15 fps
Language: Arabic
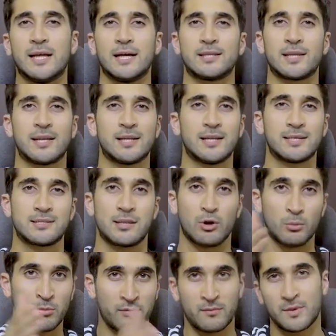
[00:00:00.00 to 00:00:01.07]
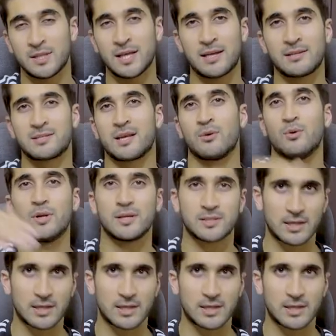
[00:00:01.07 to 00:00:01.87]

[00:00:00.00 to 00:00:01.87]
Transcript: حتى للناس اللي هم في المدارس أو الناس